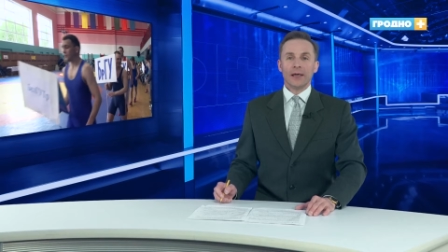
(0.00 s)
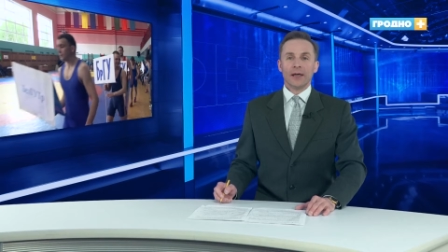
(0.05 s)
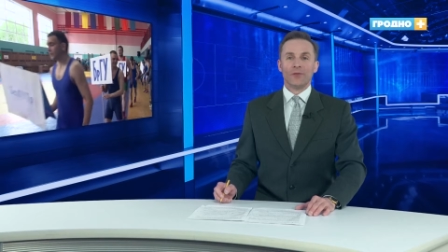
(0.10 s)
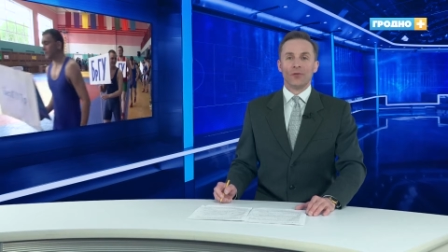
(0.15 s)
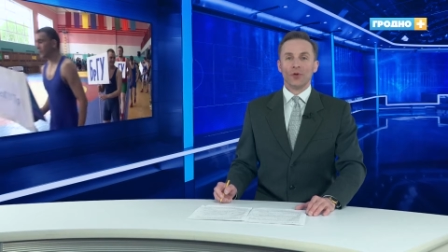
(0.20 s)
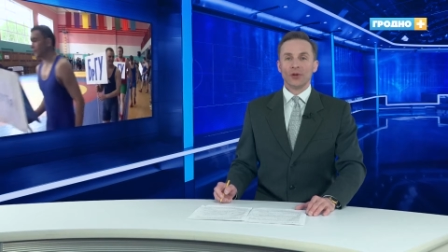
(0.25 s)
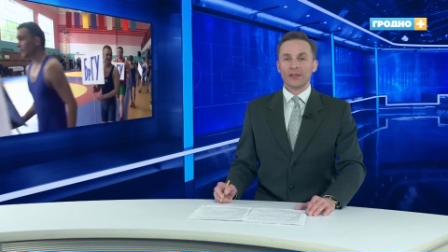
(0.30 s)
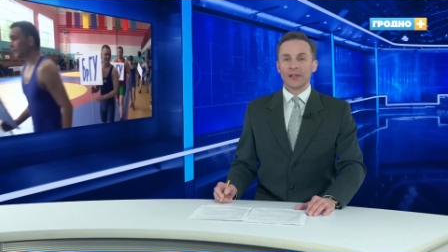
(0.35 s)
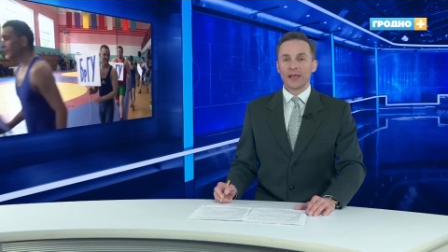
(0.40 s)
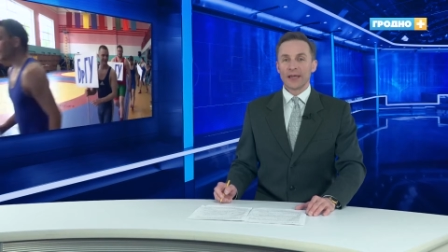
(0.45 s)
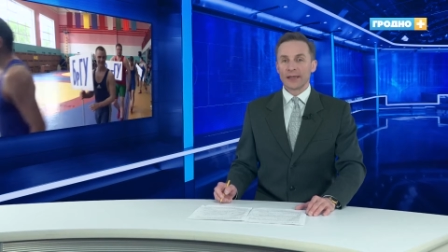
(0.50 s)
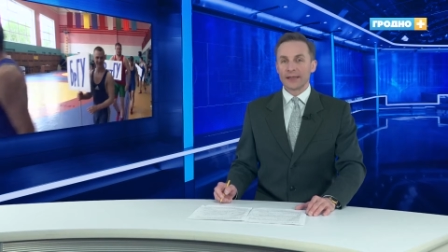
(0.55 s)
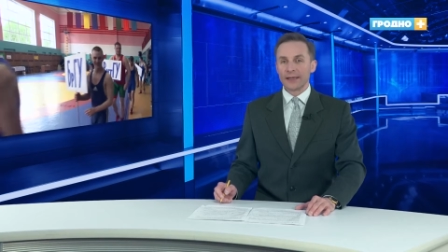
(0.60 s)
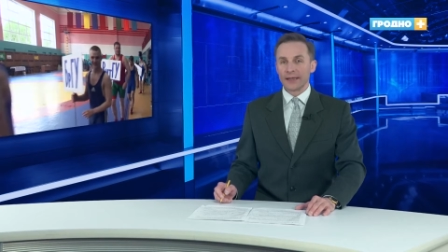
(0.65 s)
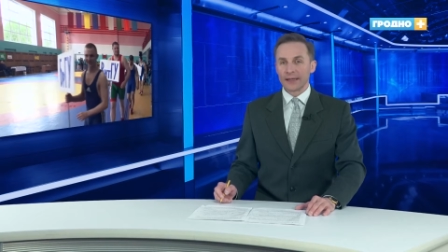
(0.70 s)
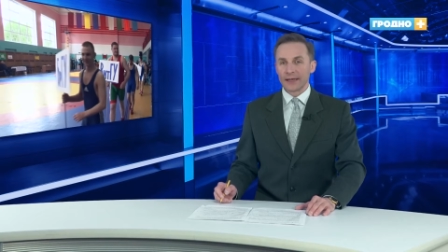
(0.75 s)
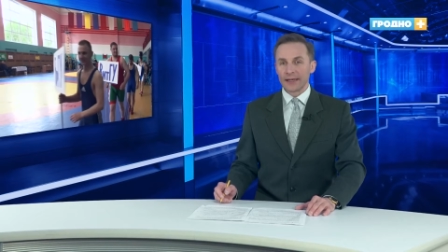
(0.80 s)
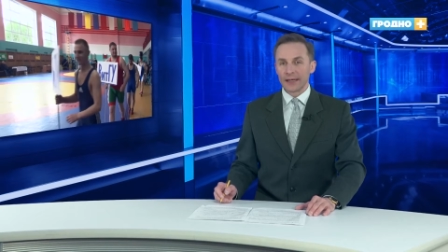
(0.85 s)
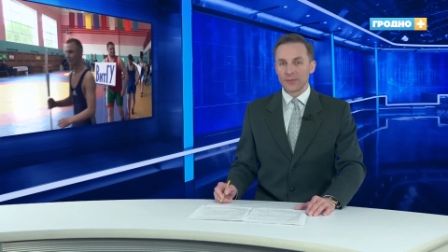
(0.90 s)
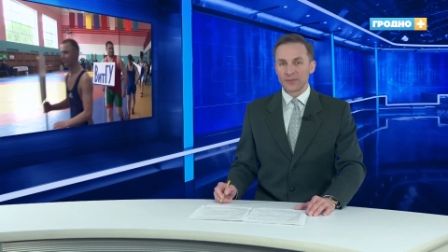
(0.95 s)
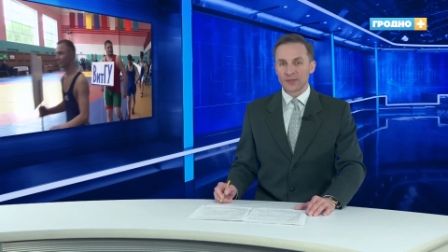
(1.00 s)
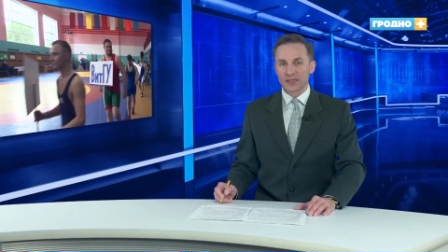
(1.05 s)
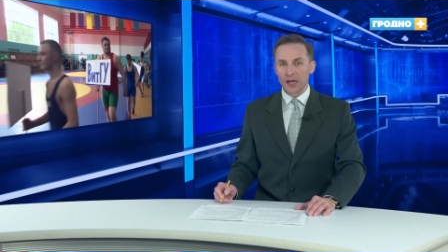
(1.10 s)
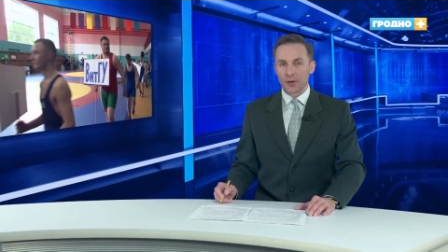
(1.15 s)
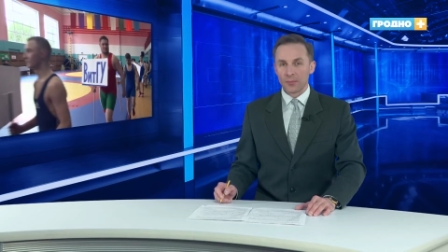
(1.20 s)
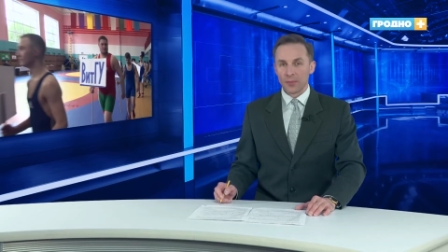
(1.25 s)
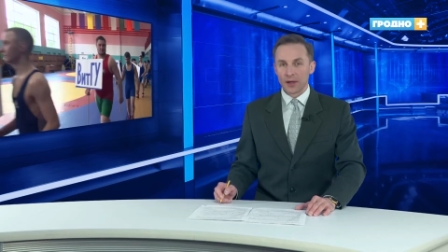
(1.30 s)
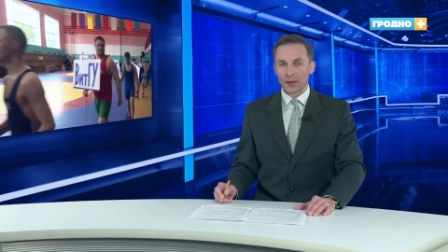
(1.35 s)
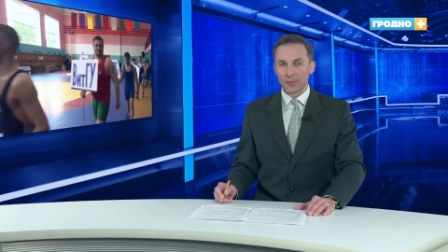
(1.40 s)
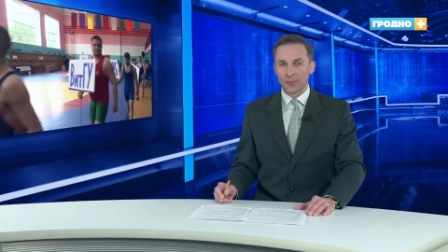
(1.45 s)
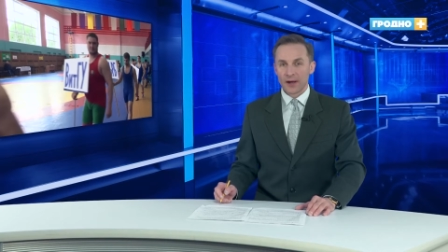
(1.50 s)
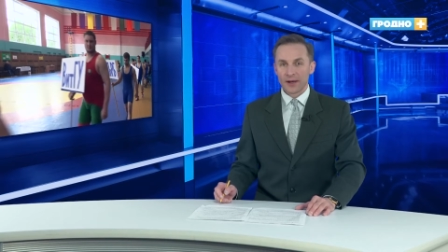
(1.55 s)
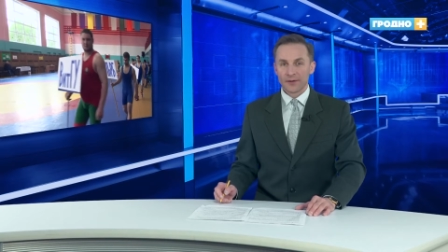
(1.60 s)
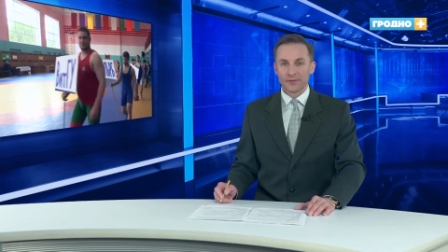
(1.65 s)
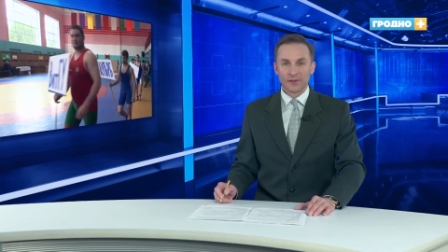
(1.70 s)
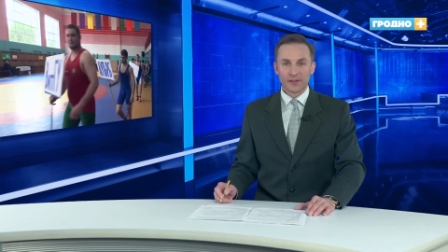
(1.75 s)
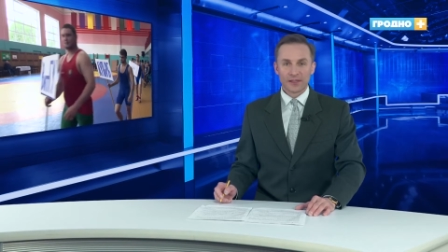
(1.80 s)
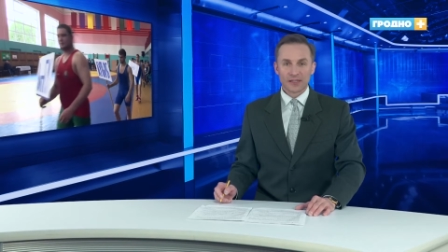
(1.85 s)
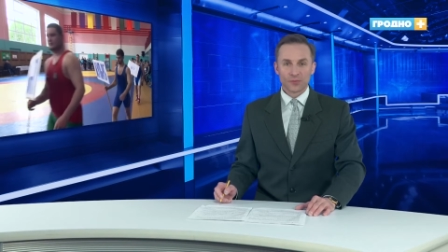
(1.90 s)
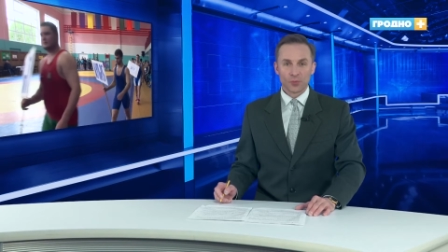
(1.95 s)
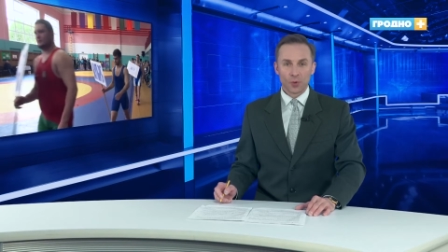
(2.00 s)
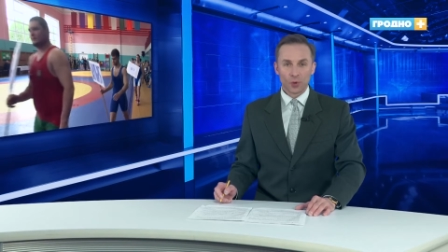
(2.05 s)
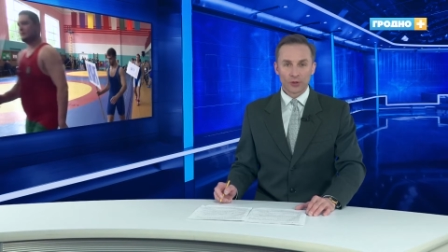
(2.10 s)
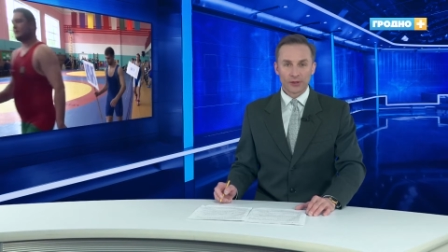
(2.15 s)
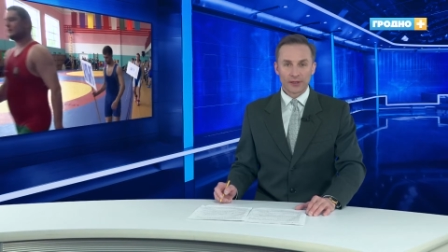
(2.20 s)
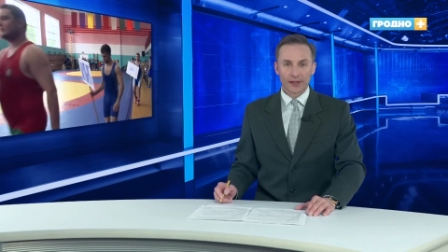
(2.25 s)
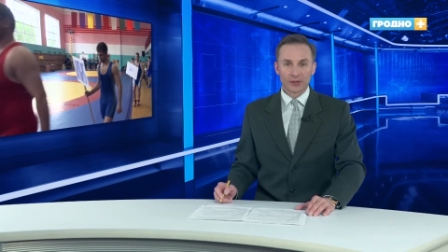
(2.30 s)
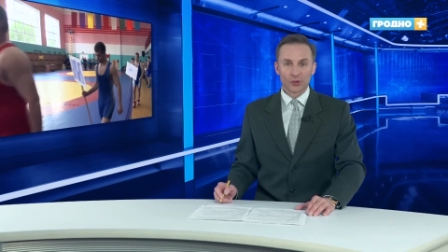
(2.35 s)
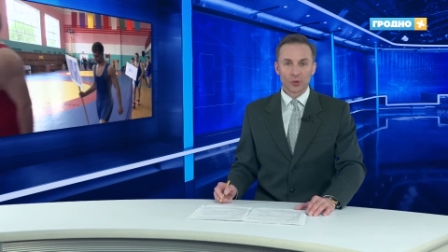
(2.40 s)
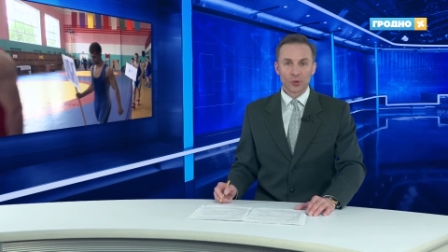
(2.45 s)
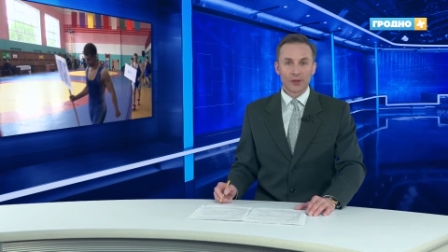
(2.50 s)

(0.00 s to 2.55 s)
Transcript: Вольная греко-римская борьба – вид спорта,